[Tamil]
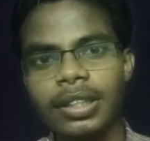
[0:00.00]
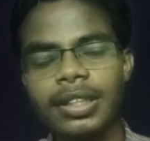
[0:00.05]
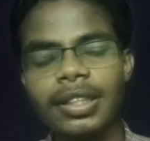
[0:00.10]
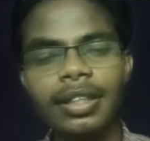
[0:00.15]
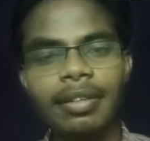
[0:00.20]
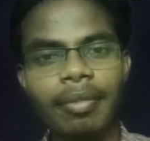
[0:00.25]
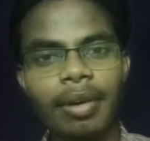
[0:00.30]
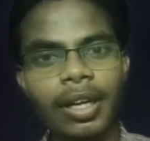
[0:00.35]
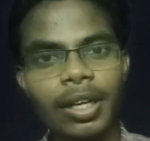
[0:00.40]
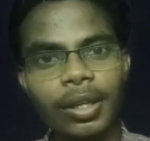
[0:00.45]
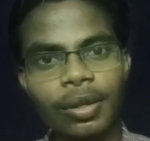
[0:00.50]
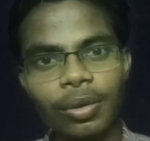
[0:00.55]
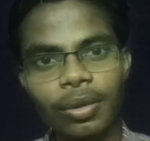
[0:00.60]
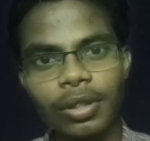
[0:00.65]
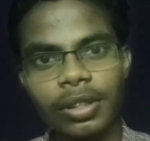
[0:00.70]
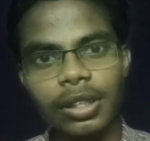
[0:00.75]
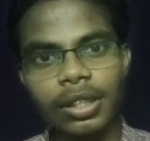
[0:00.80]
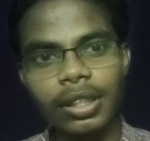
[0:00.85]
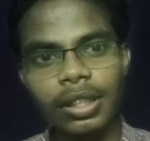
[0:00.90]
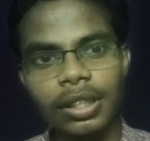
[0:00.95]
இந்த மாதிரி
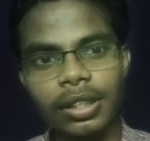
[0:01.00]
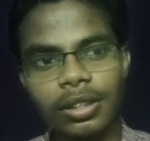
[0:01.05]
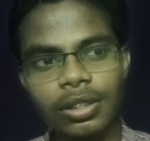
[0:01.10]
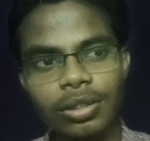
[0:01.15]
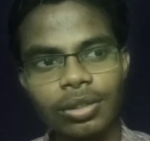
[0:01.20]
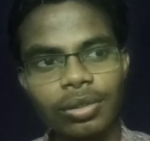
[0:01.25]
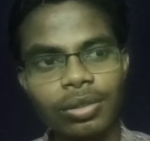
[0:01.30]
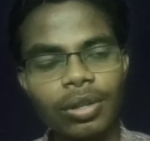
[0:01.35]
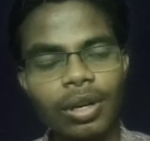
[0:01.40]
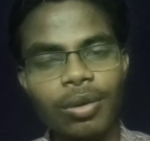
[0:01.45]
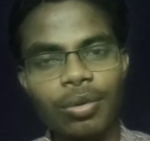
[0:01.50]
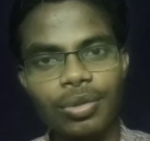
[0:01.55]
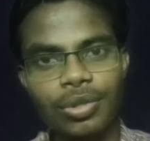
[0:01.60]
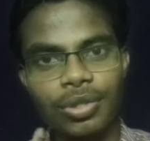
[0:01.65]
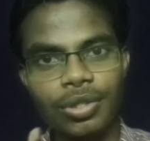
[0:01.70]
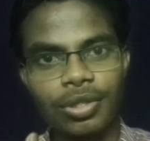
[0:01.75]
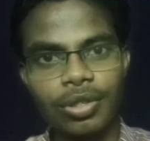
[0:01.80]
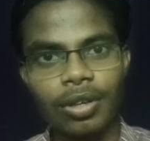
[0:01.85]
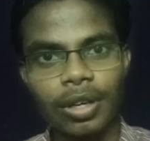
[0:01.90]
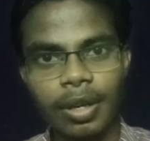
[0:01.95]
ஒரு ட்ரூ லவ்
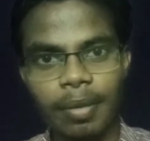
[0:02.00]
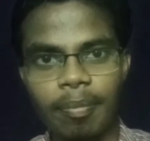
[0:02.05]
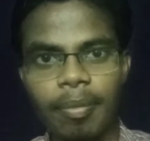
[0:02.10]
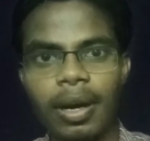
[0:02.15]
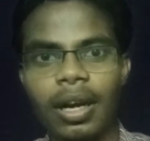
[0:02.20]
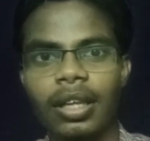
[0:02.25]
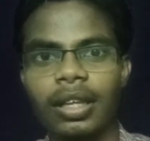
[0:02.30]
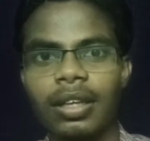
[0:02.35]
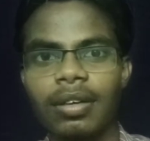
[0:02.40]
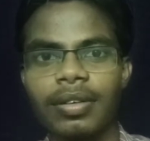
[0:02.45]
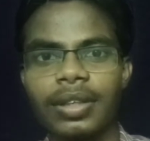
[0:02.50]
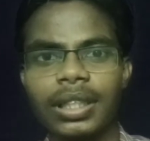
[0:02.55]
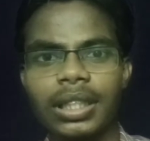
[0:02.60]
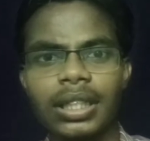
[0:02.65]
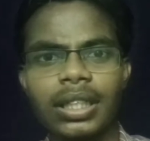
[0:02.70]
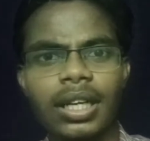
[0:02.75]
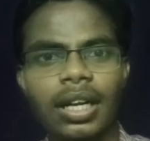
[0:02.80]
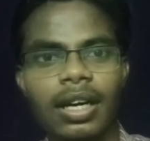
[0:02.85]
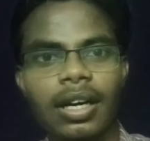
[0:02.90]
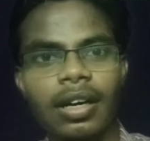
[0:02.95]
ஸ்டோரி படத்தை
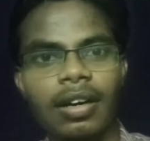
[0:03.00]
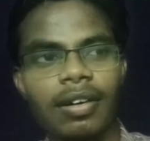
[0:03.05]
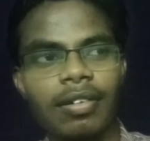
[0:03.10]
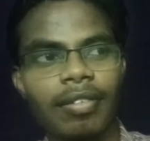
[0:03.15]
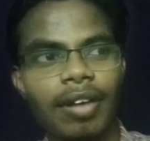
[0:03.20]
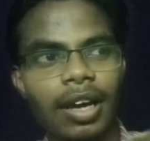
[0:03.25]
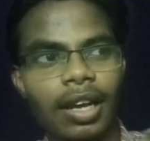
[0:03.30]
வந்து நான்